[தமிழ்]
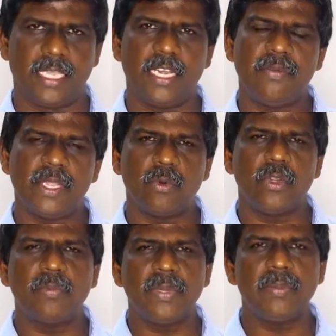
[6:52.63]
எனவே
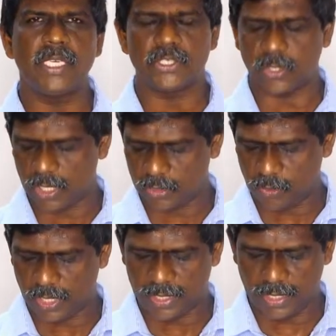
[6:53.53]
குடும்பம் என்று
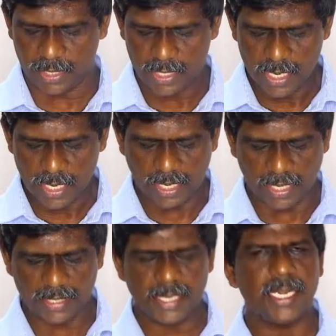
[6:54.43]
சொல்லக்கூடியது
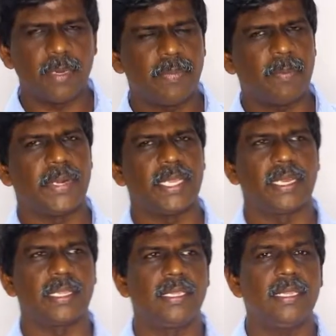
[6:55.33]
கட்டி
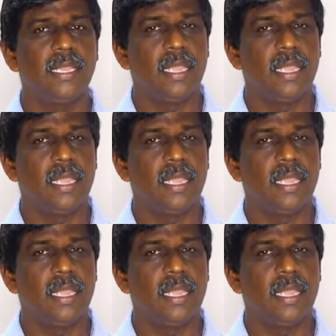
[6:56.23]
எழுப்பப்படுகிறது